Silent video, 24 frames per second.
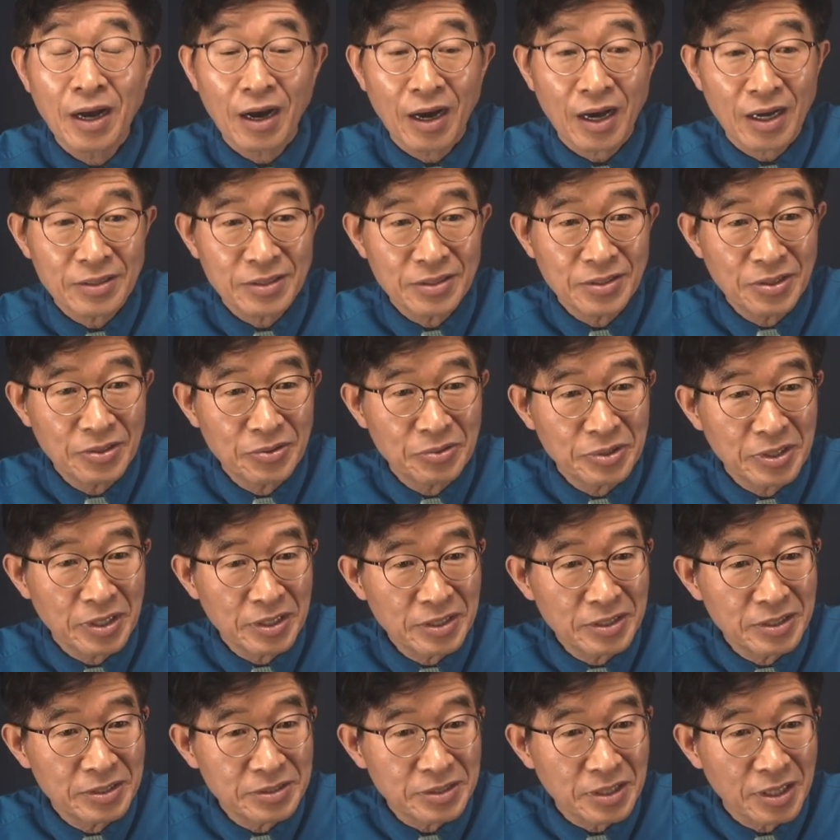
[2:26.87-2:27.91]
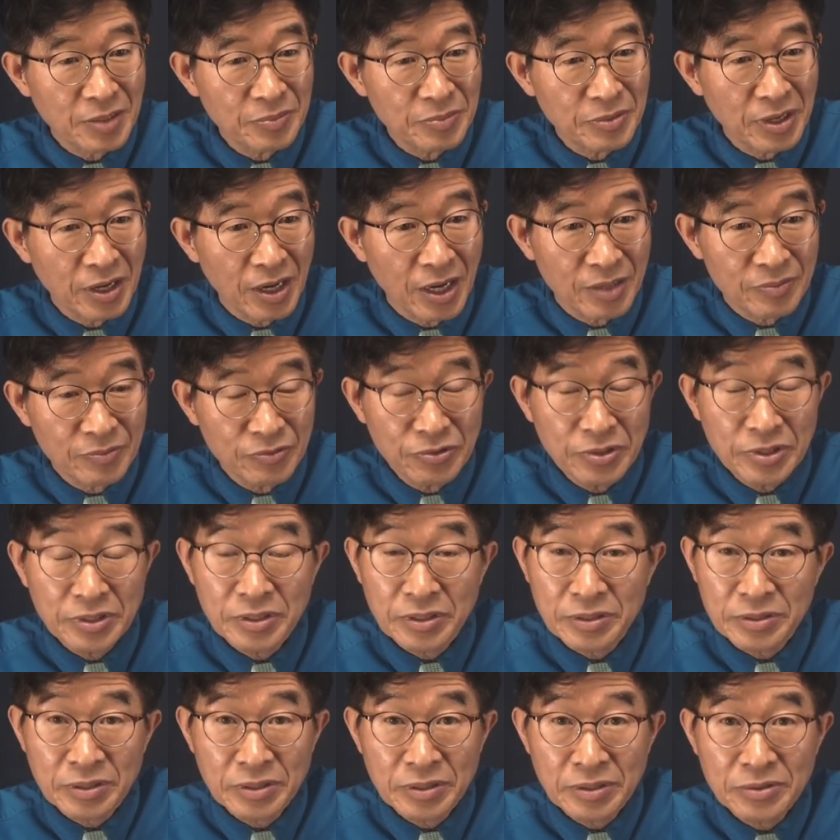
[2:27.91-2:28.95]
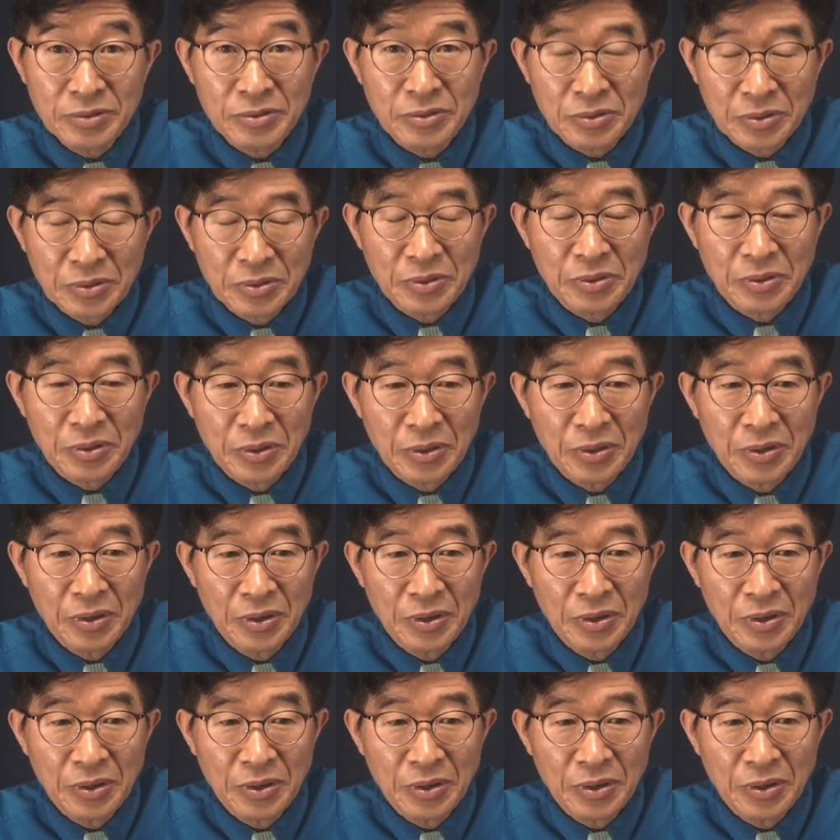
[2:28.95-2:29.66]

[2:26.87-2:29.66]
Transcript: 한기호나 이런 사람들이 아무리 떠들어도